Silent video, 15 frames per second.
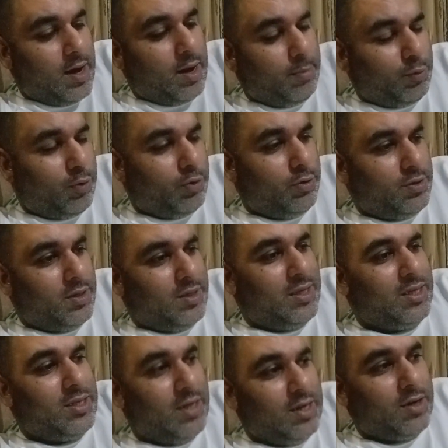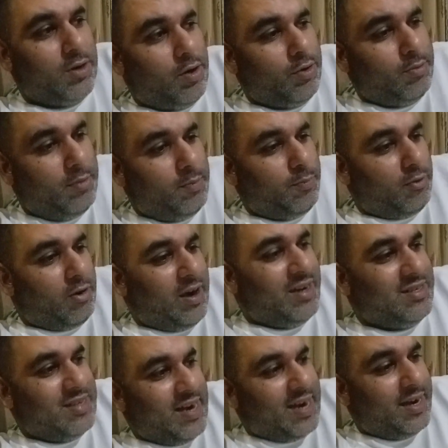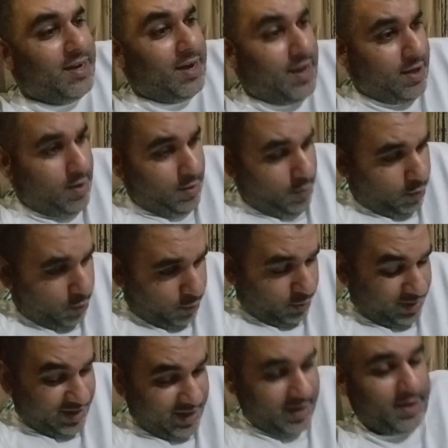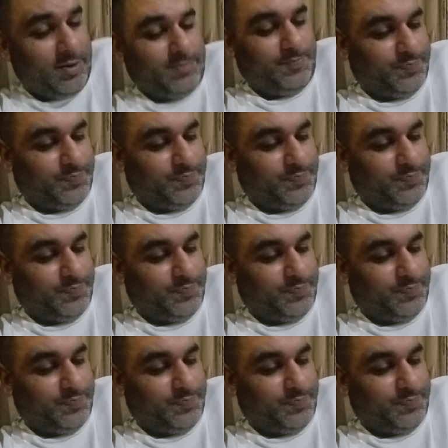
आपको रोशन डिजिटल अकाउंट में पॉइंट्स ऐड नहीं होंगे